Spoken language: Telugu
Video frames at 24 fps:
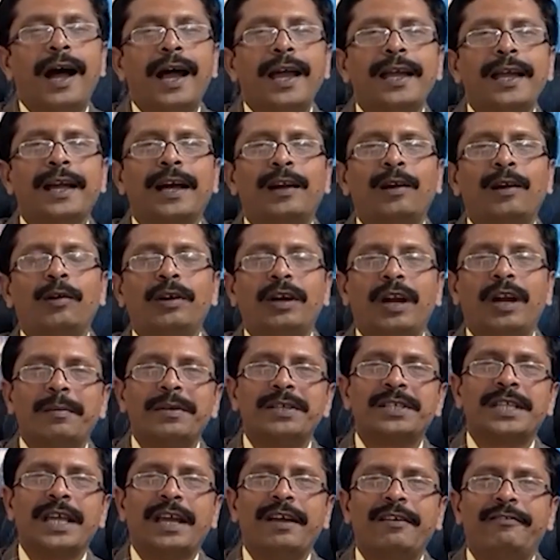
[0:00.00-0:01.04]
హాయ్ హలో
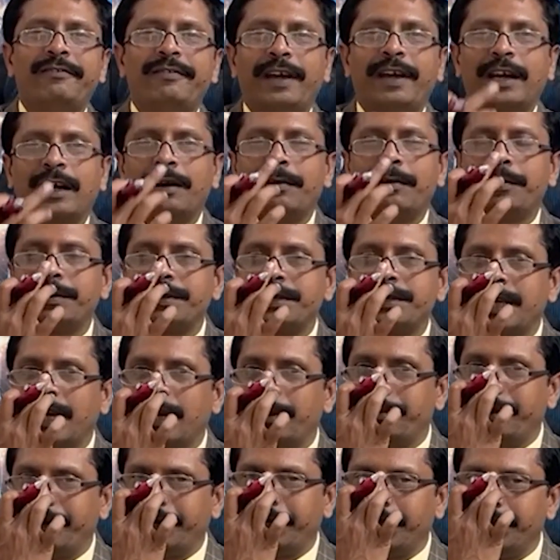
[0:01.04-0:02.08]
నమస్తే వెల్కమ్ టు
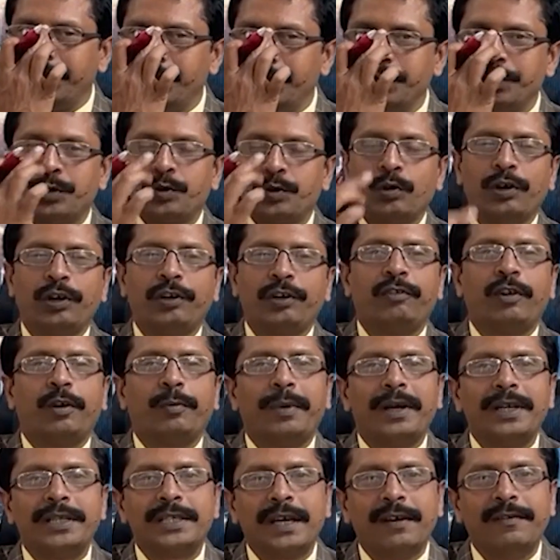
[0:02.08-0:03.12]
సెలబ్రిటీ న్యూస్
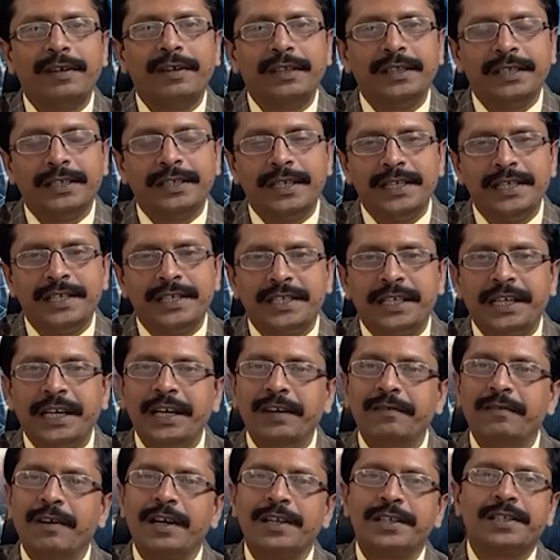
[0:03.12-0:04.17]
ట్వంటీ ఫోర్ బై సెవెన్ దిస్ ఇస్
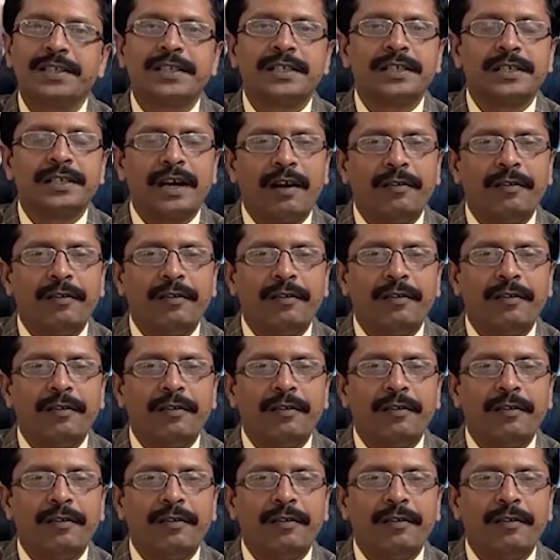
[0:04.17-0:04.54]
శ్రీనివాస్